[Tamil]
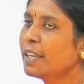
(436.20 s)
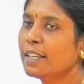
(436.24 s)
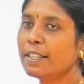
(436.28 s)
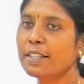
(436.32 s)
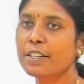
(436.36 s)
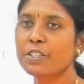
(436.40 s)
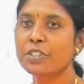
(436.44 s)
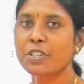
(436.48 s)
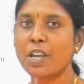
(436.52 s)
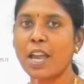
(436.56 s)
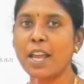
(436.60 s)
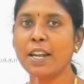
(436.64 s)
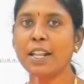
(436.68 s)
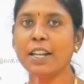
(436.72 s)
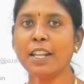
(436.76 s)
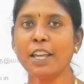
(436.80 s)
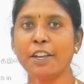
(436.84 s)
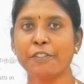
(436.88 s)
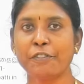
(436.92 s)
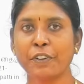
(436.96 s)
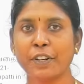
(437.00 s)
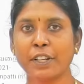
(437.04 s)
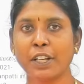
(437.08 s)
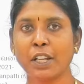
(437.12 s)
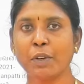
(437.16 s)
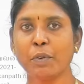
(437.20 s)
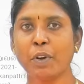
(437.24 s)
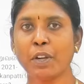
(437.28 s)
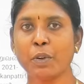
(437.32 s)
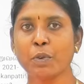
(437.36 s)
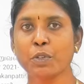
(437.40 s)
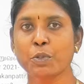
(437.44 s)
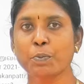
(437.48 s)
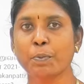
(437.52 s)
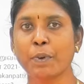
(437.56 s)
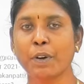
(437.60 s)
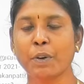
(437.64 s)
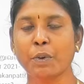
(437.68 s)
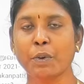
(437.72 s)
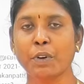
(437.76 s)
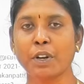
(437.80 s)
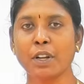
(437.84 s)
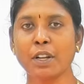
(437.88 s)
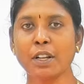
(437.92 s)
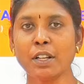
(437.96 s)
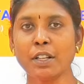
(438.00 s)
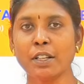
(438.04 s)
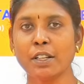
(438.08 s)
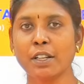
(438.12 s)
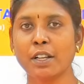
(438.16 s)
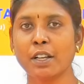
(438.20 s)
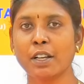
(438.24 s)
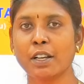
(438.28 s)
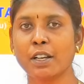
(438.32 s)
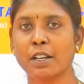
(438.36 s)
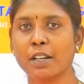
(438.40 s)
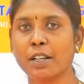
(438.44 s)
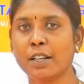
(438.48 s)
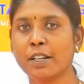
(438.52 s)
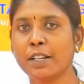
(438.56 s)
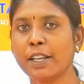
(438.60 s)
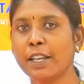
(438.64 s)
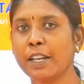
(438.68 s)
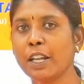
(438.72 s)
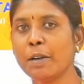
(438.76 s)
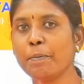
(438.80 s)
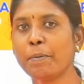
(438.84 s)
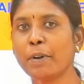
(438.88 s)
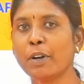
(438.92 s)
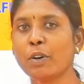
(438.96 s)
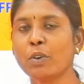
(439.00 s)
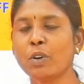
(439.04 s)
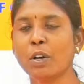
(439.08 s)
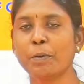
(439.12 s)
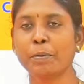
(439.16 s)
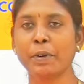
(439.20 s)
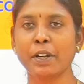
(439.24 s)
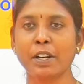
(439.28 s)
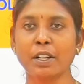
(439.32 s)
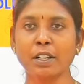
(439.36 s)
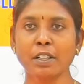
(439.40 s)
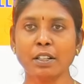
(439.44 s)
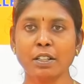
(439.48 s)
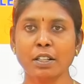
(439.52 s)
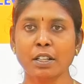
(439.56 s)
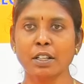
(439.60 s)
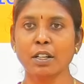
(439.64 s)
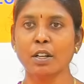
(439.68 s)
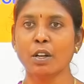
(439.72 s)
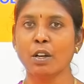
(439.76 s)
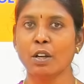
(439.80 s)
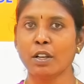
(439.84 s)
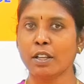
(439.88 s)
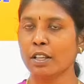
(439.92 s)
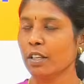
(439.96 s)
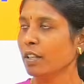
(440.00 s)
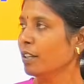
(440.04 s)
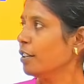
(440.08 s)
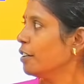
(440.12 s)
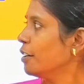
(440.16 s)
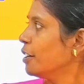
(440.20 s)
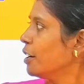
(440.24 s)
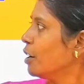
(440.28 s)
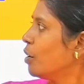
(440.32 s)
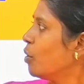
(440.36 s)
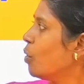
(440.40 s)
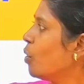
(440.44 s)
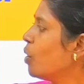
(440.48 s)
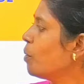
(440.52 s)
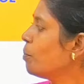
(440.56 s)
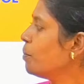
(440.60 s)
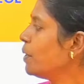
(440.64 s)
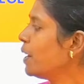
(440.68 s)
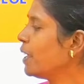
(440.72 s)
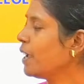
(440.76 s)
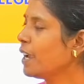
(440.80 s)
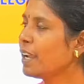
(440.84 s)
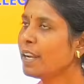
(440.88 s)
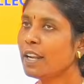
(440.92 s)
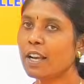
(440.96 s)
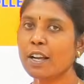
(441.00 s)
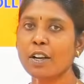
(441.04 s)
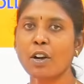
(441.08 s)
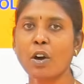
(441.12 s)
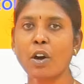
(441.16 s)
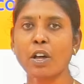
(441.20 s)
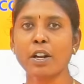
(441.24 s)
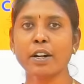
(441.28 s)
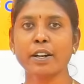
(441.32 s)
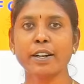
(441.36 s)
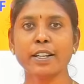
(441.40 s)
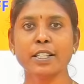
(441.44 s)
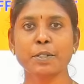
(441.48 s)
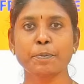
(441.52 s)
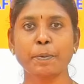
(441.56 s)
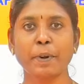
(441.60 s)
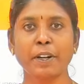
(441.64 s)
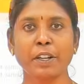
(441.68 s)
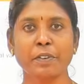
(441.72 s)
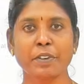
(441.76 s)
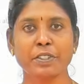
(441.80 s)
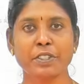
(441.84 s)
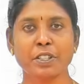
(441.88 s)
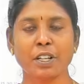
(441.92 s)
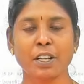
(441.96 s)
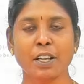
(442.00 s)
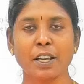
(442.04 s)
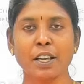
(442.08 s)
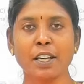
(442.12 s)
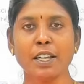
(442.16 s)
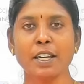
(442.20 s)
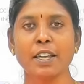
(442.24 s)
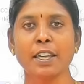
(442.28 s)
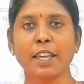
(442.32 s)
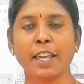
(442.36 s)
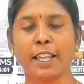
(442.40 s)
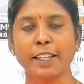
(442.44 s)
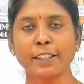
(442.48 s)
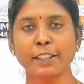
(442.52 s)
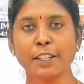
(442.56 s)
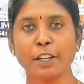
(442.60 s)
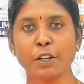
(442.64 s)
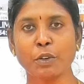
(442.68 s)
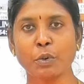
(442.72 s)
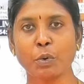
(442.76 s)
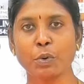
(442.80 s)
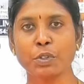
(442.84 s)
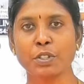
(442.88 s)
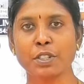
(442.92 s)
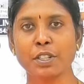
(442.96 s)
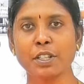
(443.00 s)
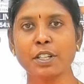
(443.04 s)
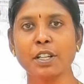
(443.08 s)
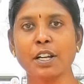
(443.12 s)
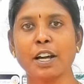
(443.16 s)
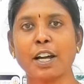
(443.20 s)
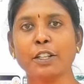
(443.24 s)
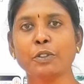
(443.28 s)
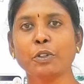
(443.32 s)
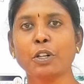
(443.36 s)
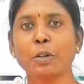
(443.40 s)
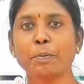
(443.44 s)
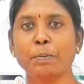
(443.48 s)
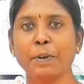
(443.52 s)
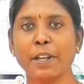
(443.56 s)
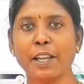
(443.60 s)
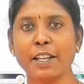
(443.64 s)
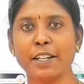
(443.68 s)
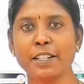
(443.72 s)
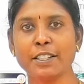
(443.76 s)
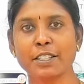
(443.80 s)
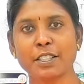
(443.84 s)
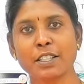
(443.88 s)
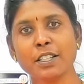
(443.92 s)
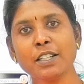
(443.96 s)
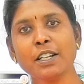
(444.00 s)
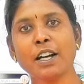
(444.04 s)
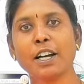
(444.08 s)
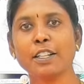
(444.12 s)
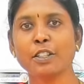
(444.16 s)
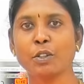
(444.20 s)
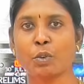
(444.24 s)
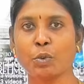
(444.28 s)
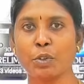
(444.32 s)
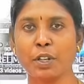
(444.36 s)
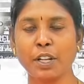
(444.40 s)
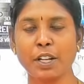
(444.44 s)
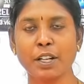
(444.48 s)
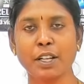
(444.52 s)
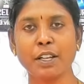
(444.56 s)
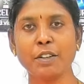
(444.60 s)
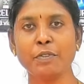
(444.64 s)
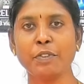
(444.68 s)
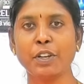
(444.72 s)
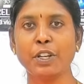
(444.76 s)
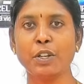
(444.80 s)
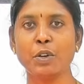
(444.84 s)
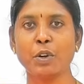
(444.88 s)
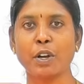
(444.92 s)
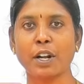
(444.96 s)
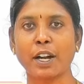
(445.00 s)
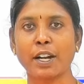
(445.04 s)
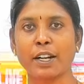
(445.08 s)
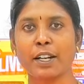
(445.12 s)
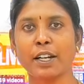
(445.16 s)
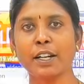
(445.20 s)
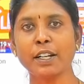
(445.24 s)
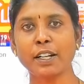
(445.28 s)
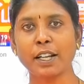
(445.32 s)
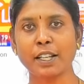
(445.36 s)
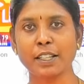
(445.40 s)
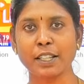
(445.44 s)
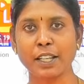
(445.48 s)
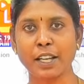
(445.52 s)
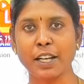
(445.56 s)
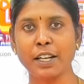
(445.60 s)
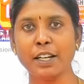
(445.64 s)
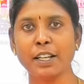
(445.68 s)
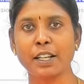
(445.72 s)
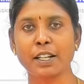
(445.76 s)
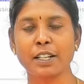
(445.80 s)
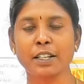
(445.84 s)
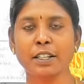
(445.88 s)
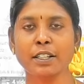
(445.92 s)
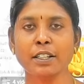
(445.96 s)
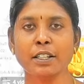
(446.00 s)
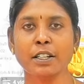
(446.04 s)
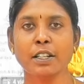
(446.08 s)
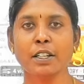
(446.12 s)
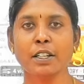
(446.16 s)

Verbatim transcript: இந்த சேனலை எஃபெக்டிவாக யூஸ் பண்ணோன்னா என்ன பண்ணோம் அப்படின்னா ஹோம்லேயே நாங்கள் ஆர்கனைஸ் பண்ணி வச்சுருக்க எந்த கோர்ஸு அதோட பிளேலிஸ்ட்டு அதுக்குள்ளே இருக்க வீடியோ கண்டென்ட் அது கீழே இருக்க